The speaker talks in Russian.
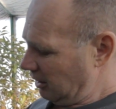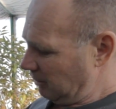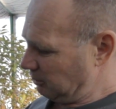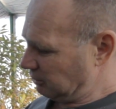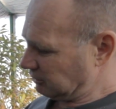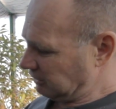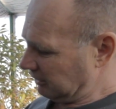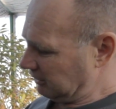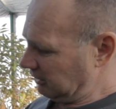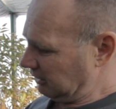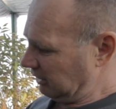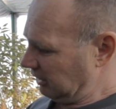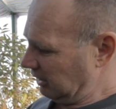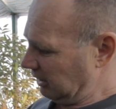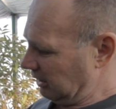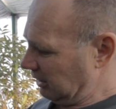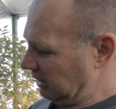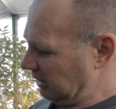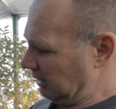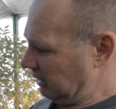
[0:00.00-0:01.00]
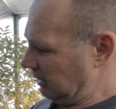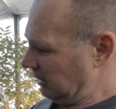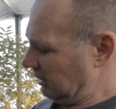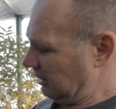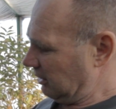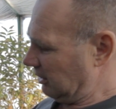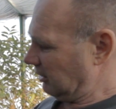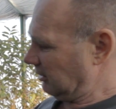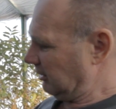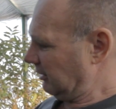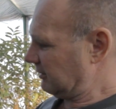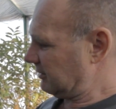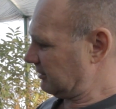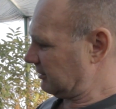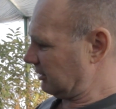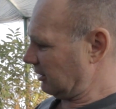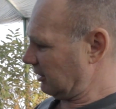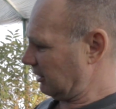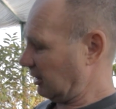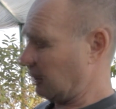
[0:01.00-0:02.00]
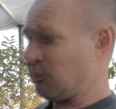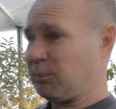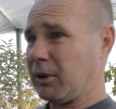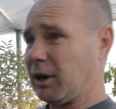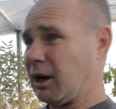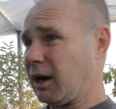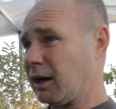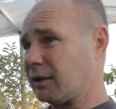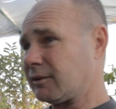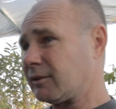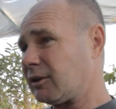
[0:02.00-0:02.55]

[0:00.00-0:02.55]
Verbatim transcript: плоды и листья по